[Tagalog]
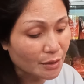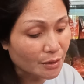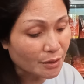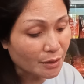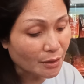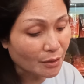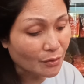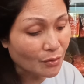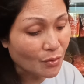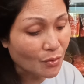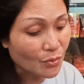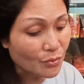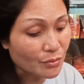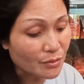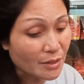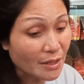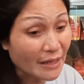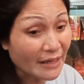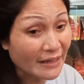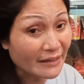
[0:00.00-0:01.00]

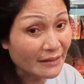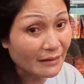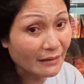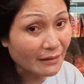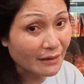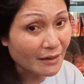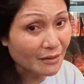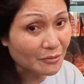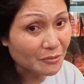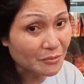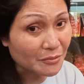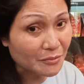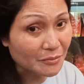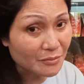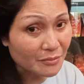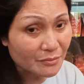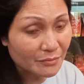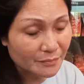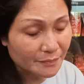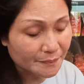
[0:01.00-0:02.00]
nag-online lang ako
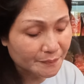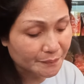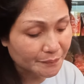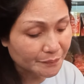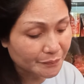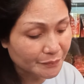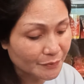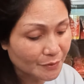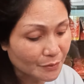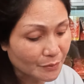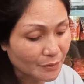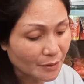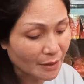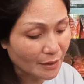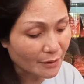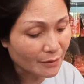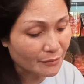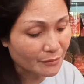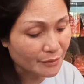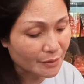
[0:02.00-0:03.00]
no doon
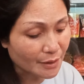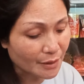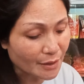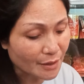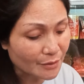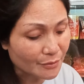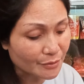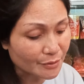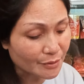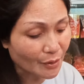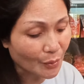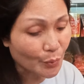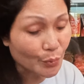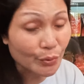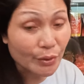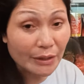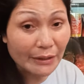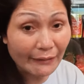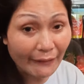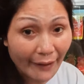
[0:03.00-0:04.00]
lang ako nag-ano sa
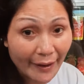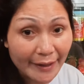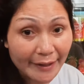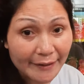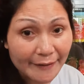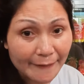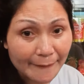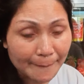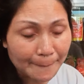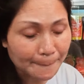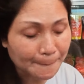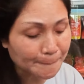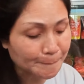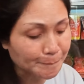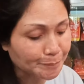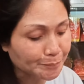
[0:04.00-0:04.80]
online